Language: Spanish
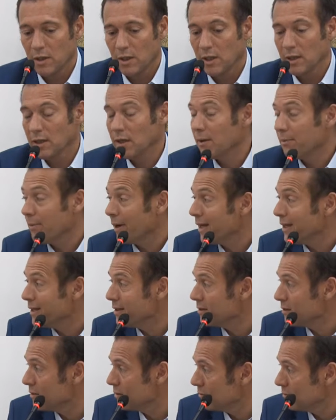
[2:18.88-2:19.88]
en el
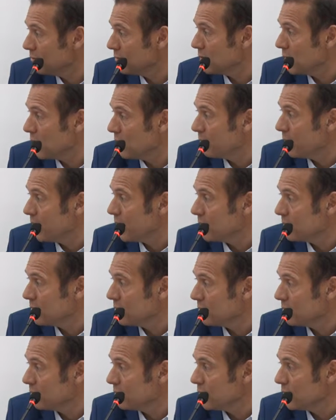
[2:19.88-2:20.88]
país, del
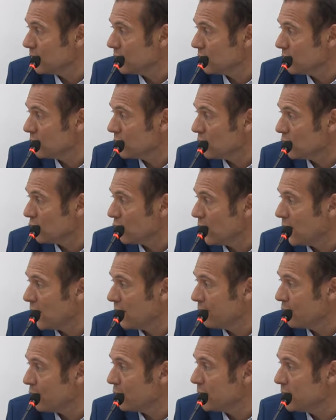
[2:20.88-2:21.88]
país, de todas
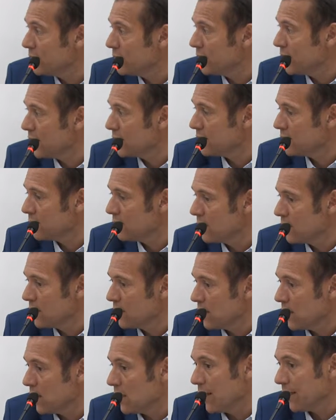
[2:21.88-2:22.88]
las provincias.
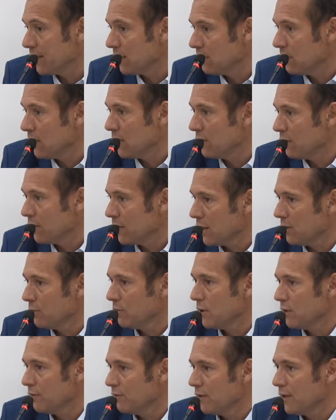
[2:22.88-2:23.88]
Y la actividad
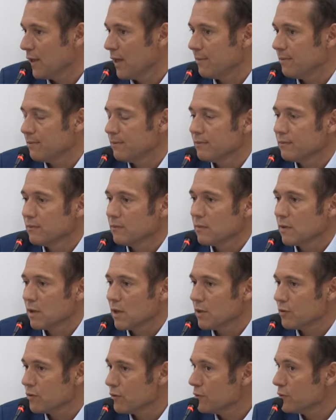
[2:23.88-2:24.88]
hidrocarburífera
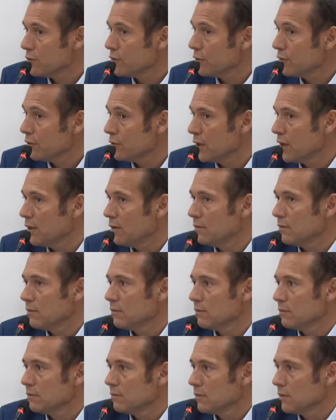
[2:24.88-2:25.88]
es un sostén
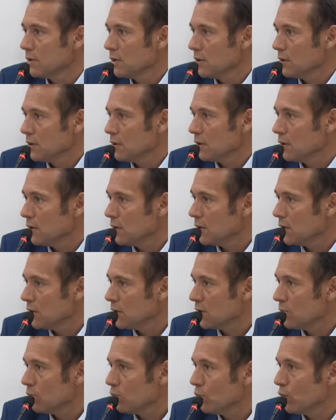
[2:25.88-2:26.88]

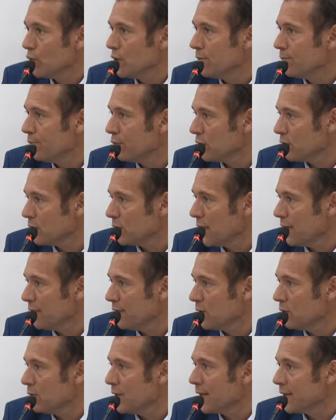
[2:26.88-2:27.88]
muy
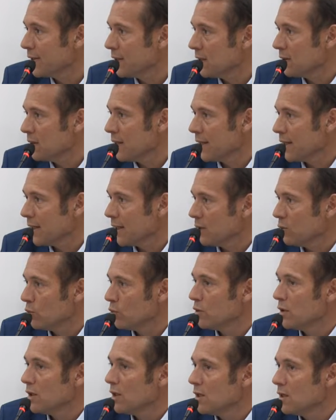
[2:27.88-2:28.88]
importante, una actividad que ha
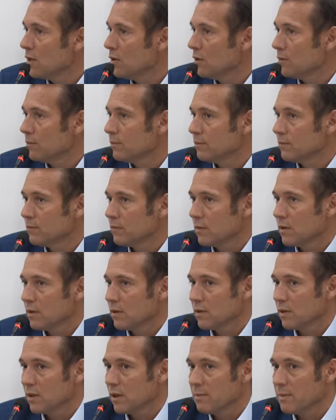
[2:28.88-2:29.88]
nutrido
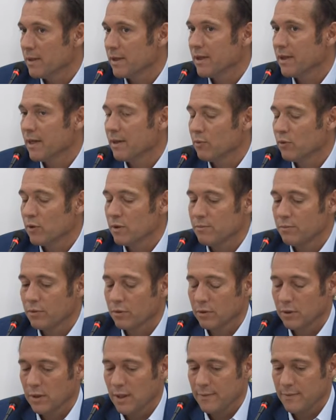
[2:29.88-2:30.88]
de manera muy
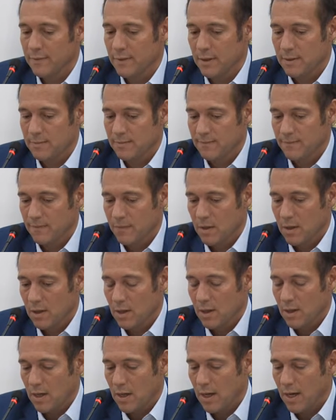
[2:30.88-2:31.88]
importante
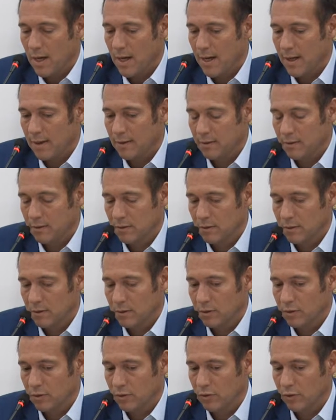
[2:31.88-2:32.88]
a
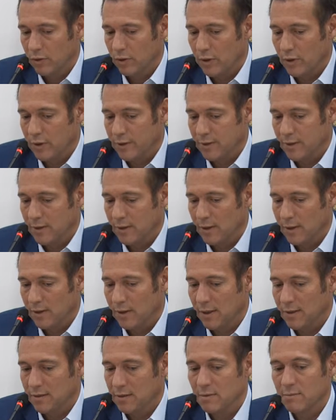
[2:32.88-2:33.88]
todas
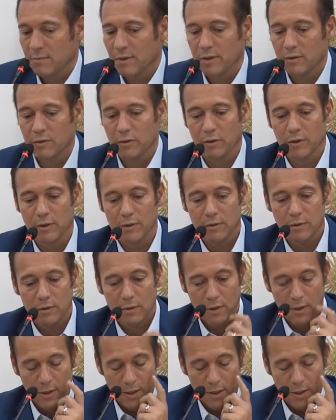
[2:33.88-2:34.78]
estas inversiones.